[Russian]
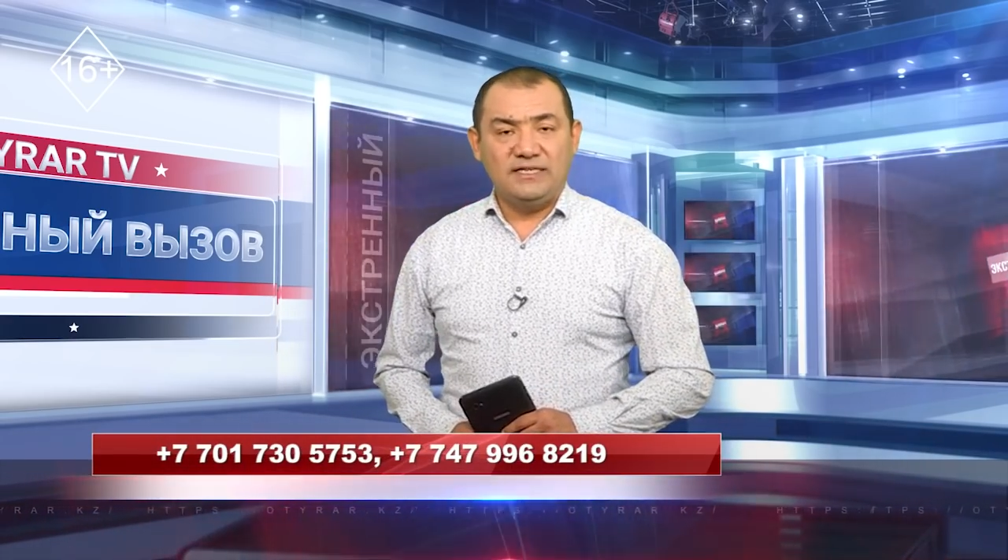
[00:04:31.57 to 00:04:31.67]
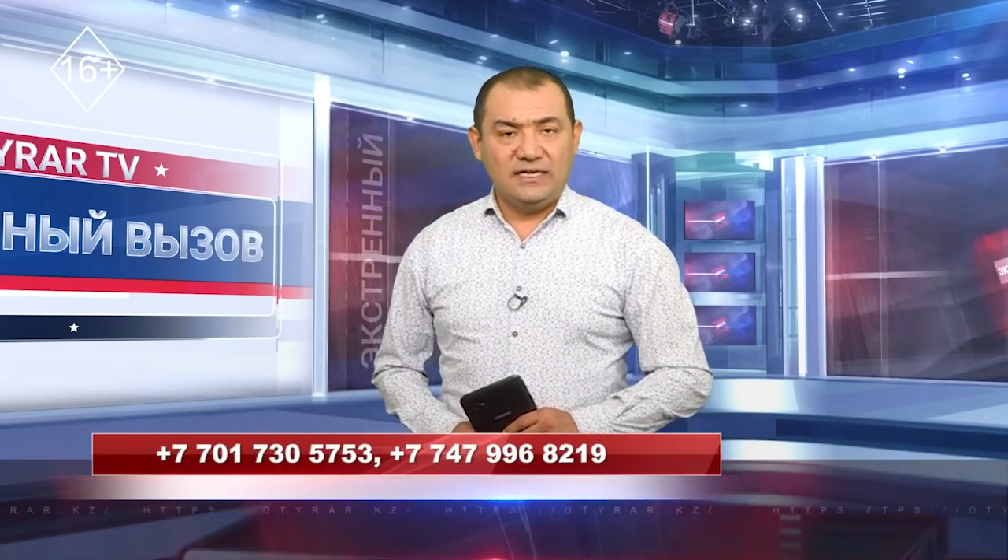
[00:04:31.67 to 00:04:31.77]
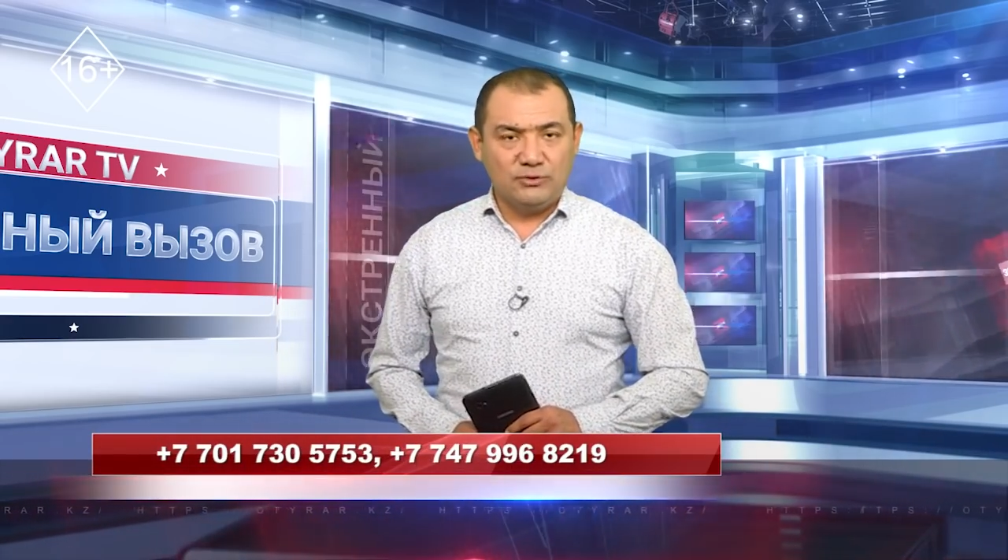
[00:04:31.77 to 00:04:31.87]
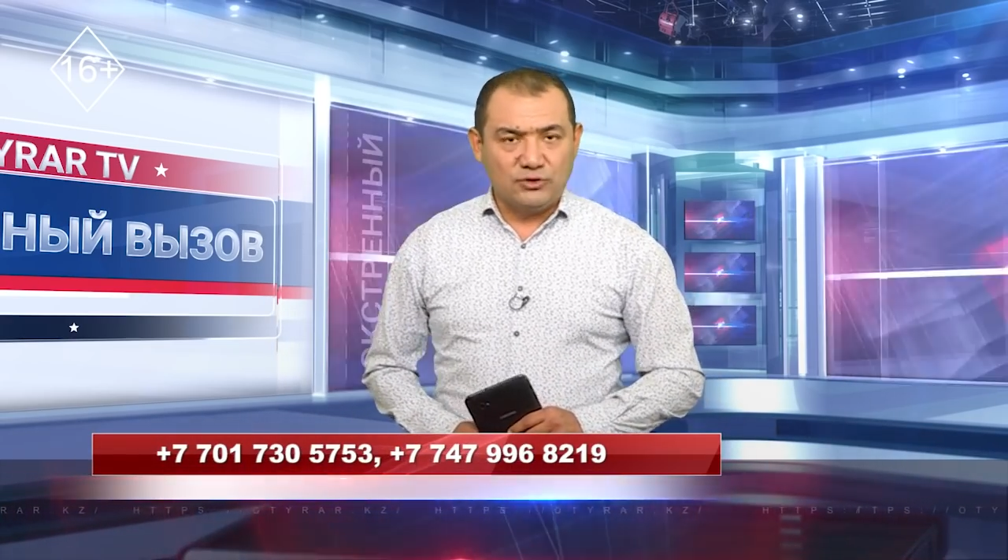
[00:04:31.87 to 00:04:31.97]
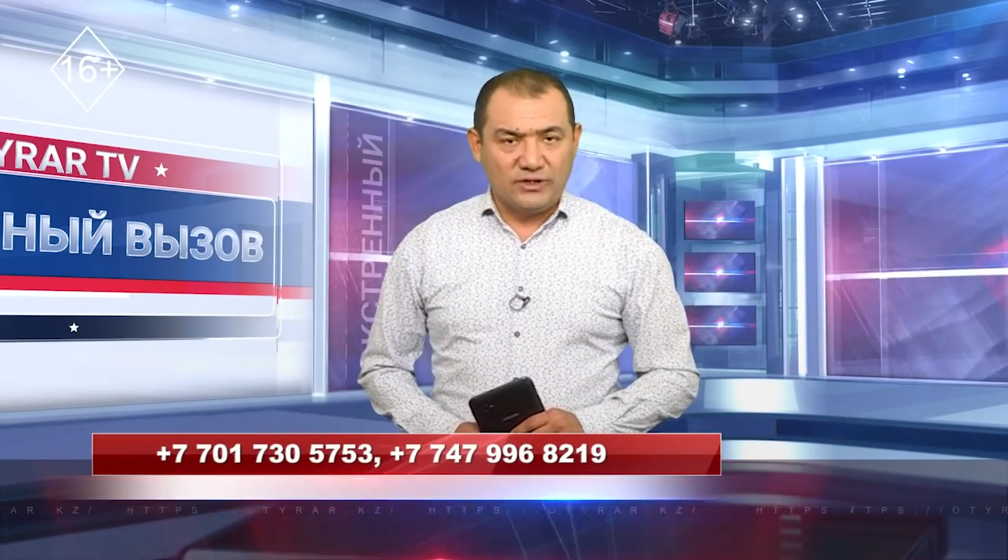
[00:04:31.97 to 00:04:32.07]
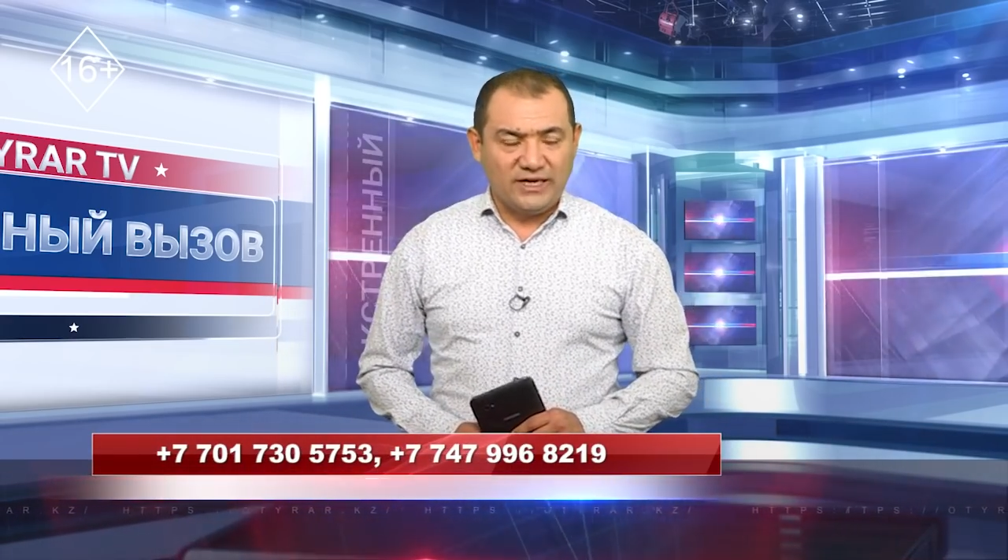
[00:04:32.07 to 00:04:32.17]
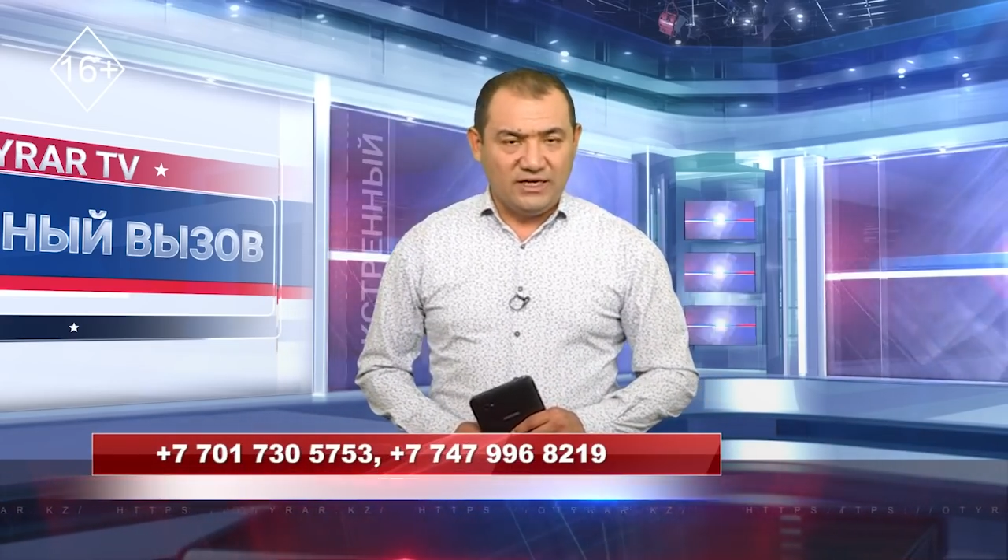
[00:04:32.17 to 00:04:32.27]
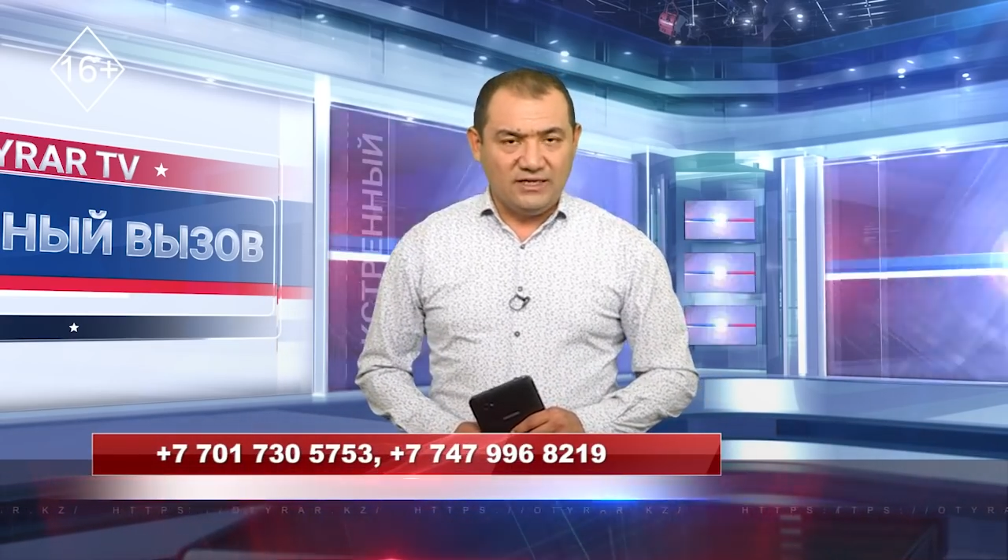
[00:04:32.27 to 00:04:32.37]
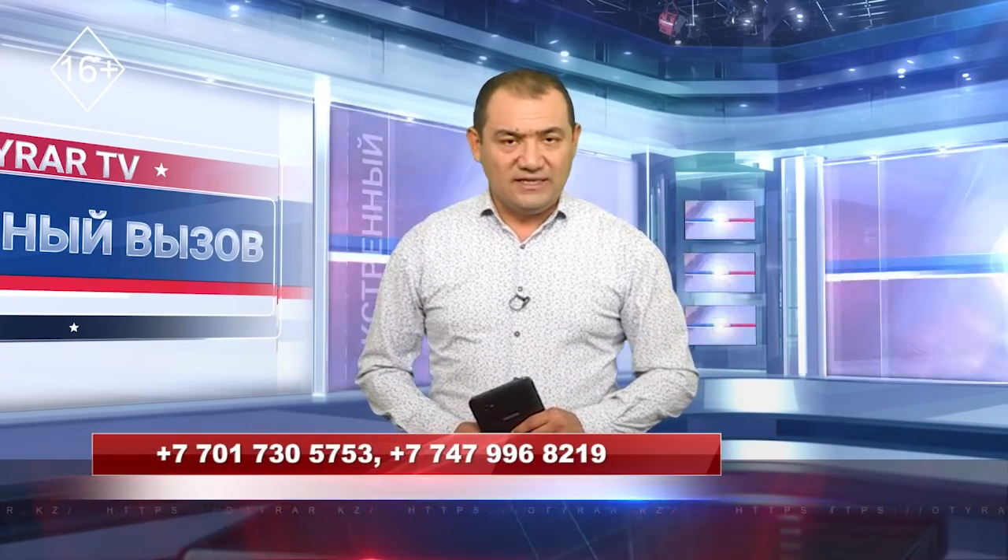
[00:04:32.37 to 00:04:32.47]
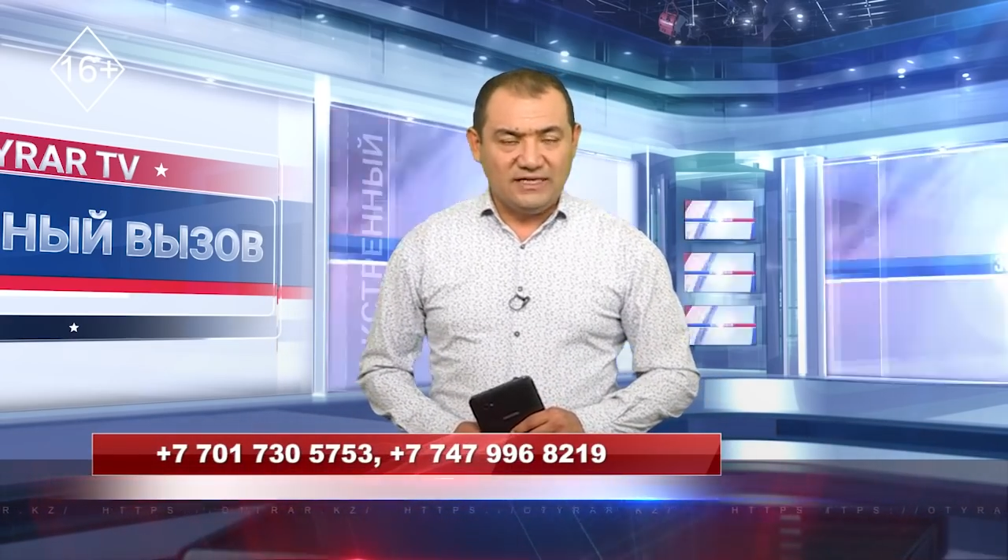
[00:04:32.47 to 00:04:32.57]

701